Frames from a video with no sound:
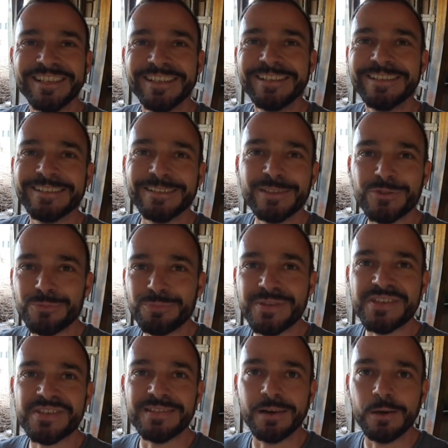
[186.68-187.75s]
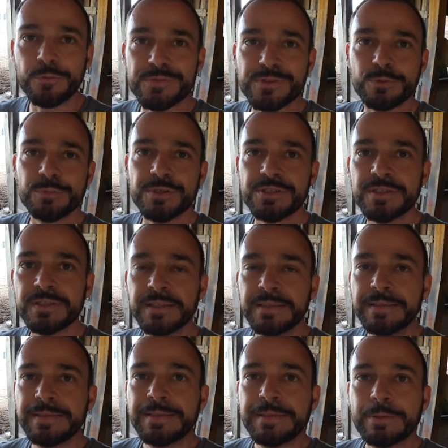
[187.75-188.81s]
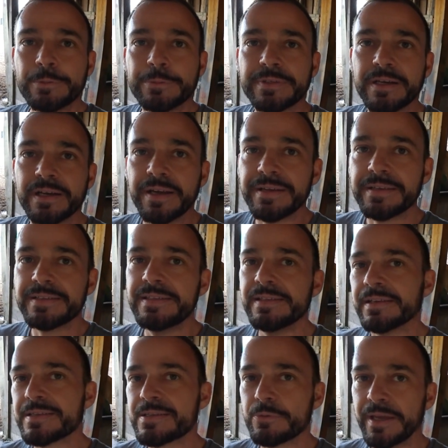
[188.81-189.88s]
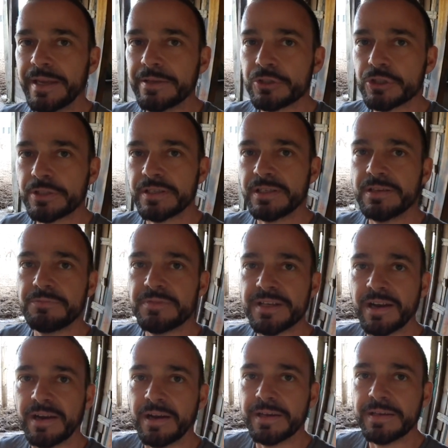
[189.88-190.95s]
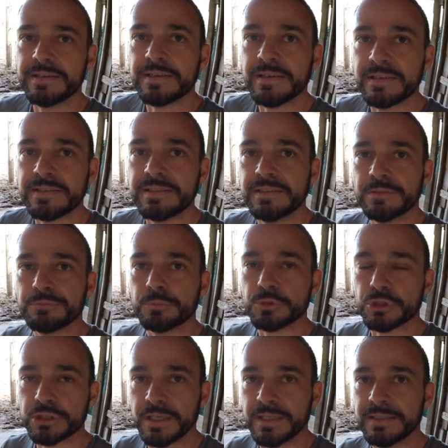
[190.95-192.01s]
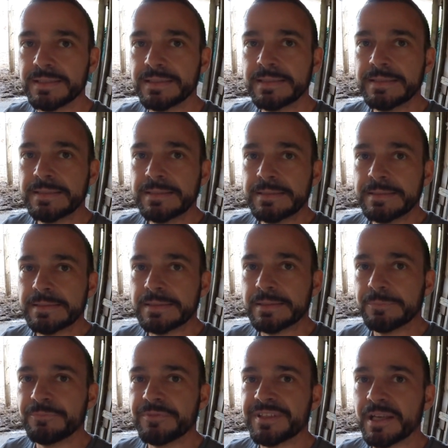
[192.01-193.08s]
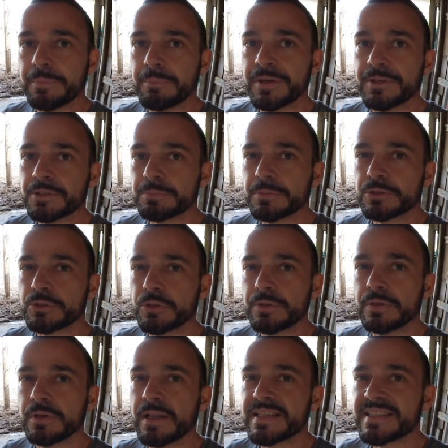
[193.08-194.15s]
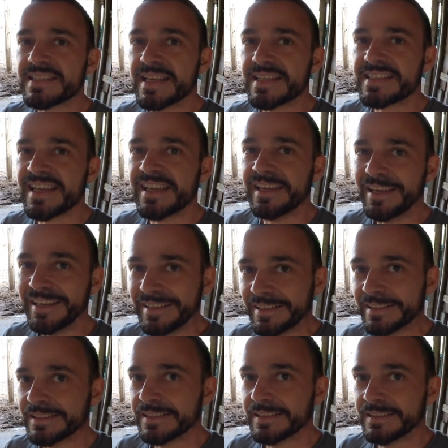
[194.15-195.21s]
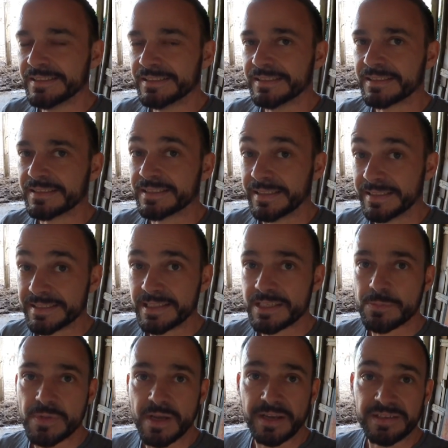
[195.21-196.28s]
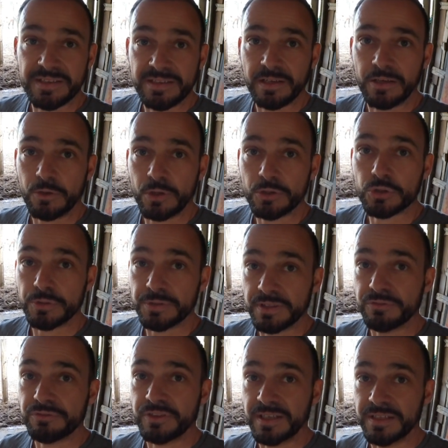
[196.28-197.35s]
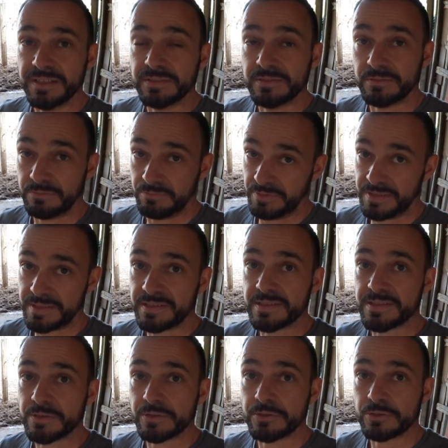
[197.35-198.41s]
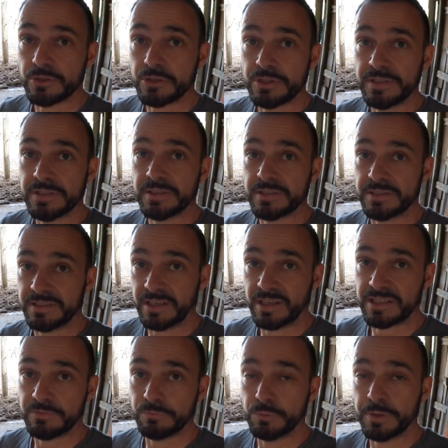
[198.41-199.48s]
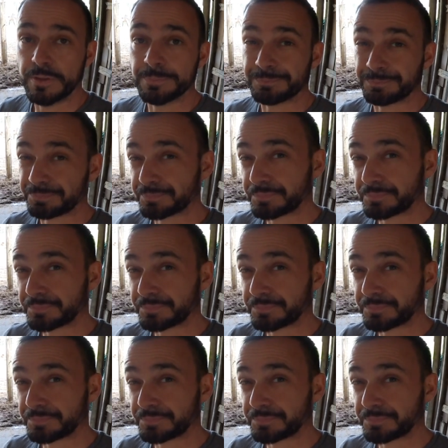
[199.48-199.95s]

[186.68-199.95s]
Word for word: die Älteren so ein bisschen aufzumischen. Und gerade hier an so Engstellen wie der Eingang hier vom Stall wird dann manchmal schon sehr, sehr eng. Das heißt also, wir hatten hier auch schon den Fall, wenn sie also richtig hier gejagt wurden,